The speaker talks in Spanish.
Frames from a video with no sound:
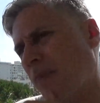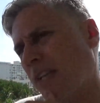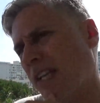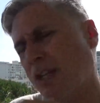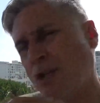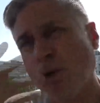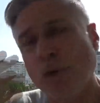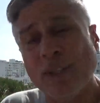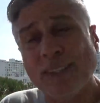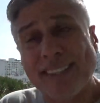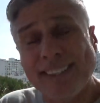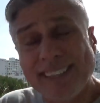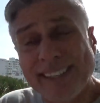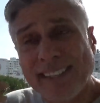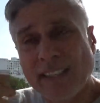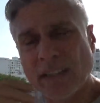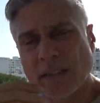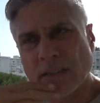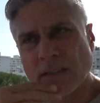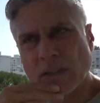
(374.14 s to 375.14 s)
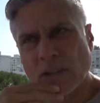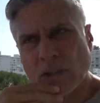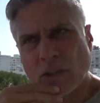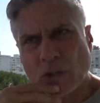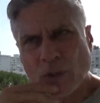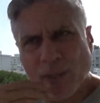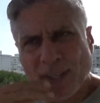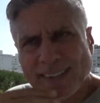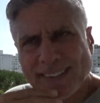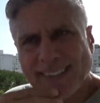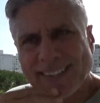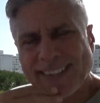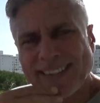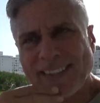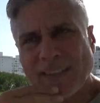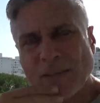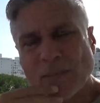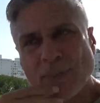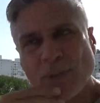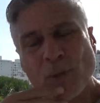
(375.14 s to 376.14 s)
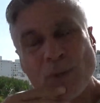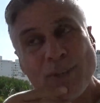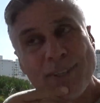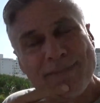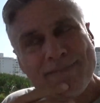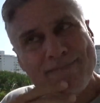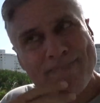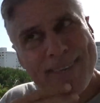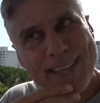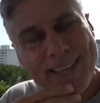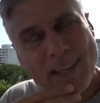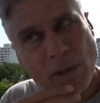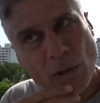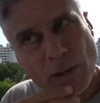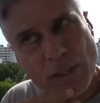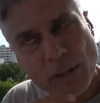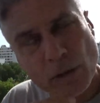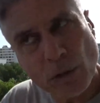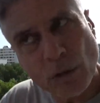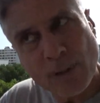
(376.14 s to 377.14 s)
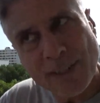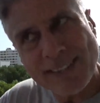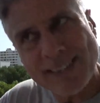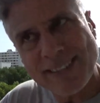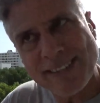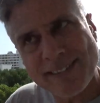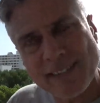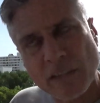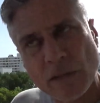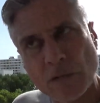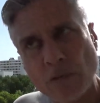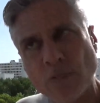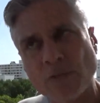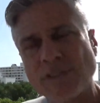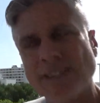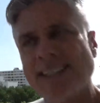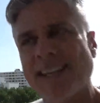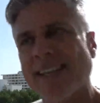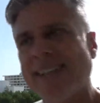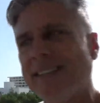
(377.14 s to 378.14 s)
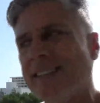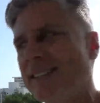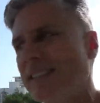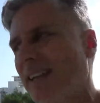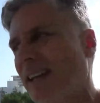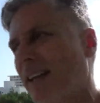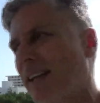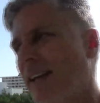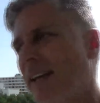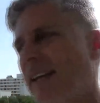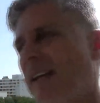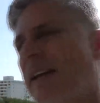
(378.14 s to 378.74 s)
Y yo lo entendí, yo lo entendí. Pero en medio de toda esta circunstancia,